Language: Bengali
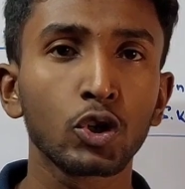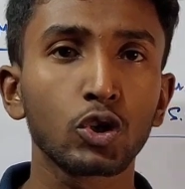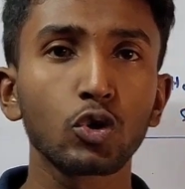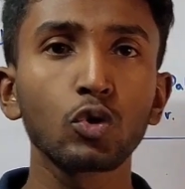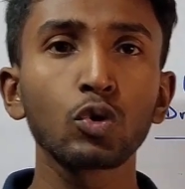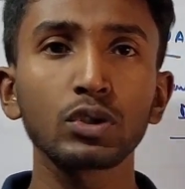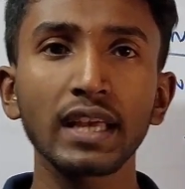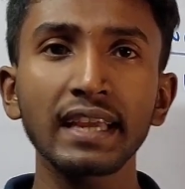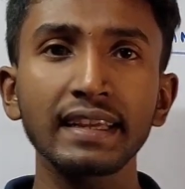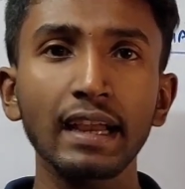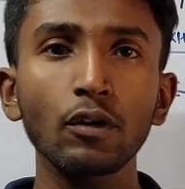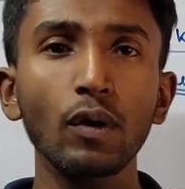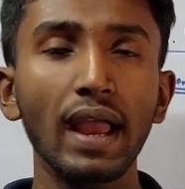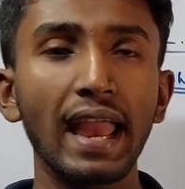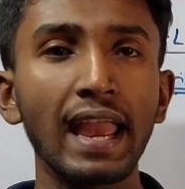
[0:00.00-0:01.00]
শুরুতেই
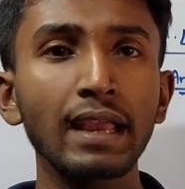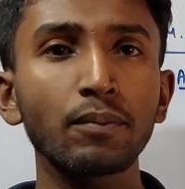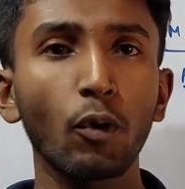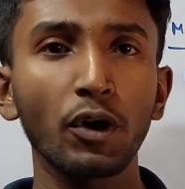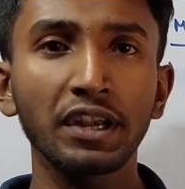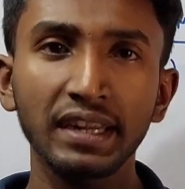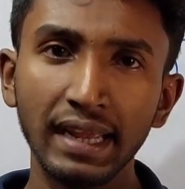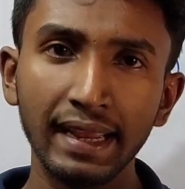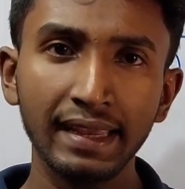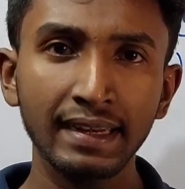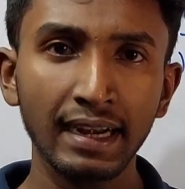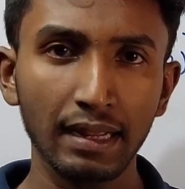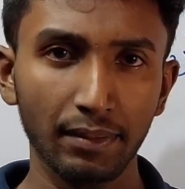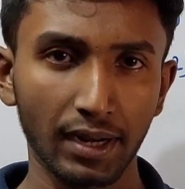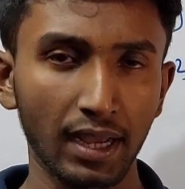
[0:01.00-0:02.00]
কেউ এই বইটিকে
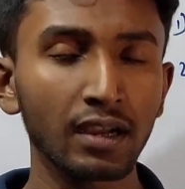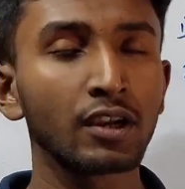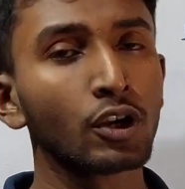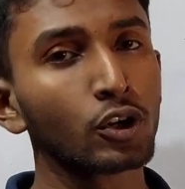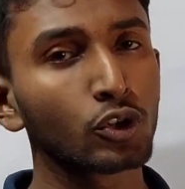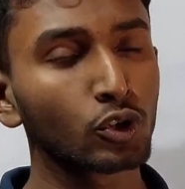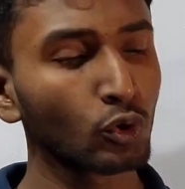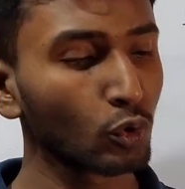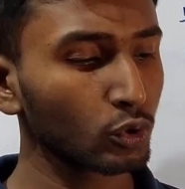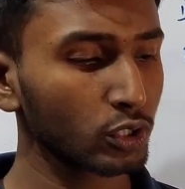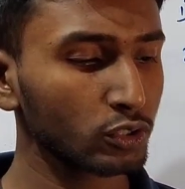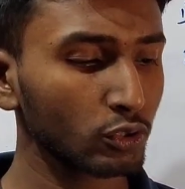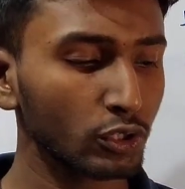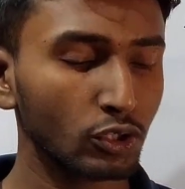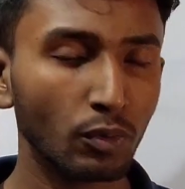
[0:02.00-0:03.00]
কিনে নেবে না
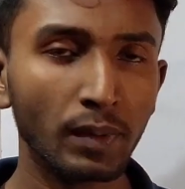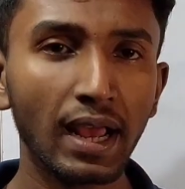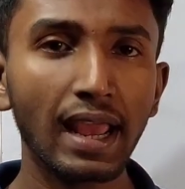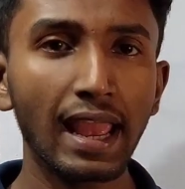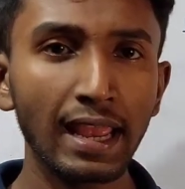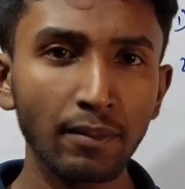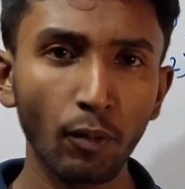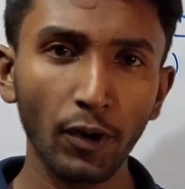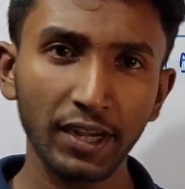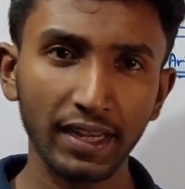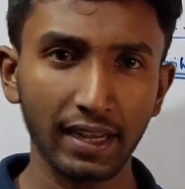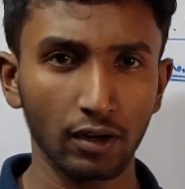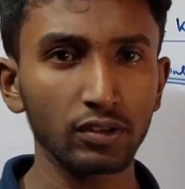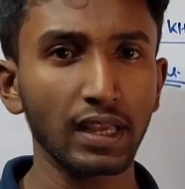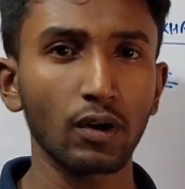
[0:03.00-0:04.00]
শুরুতে যদি তোমরা এই বইটি
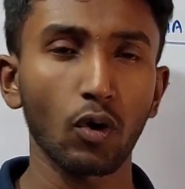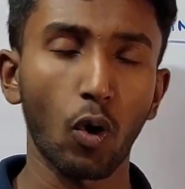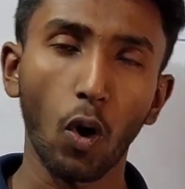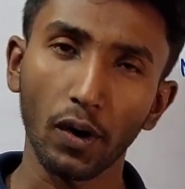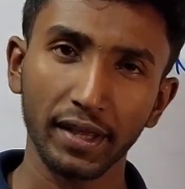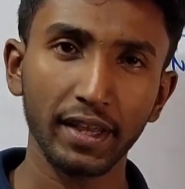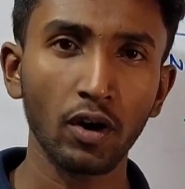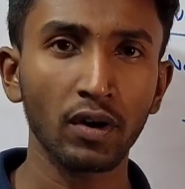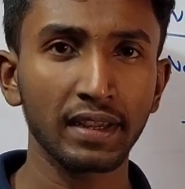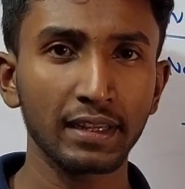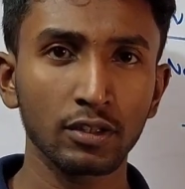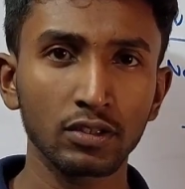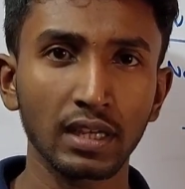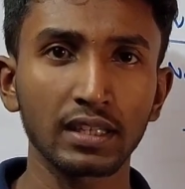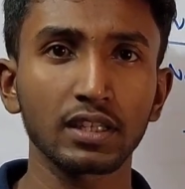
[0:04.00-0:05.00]
কেন দেখো অনেকে অনেক
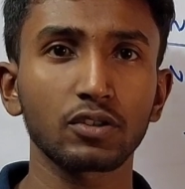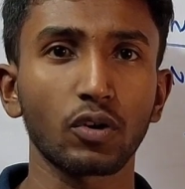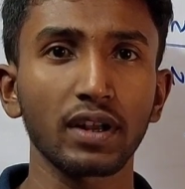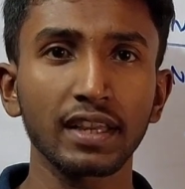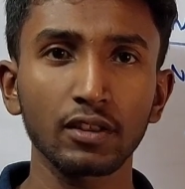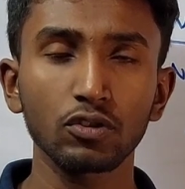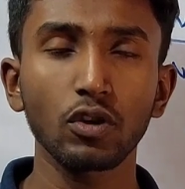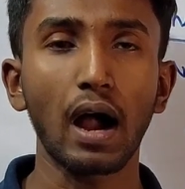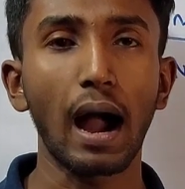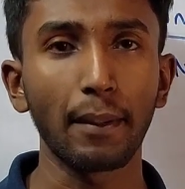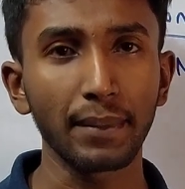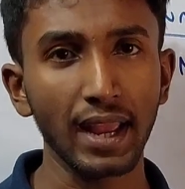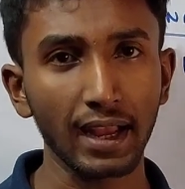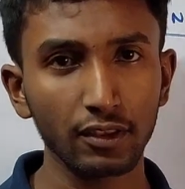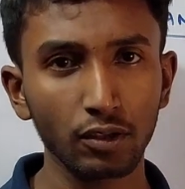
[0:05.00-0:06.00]
কিছু সাজেস্ট করে কিন্তু
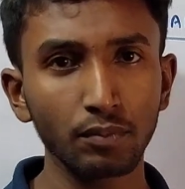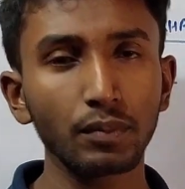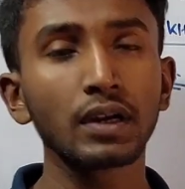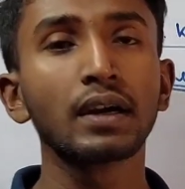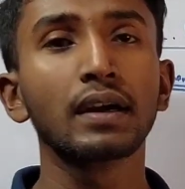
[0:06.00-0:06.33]
আমি একদম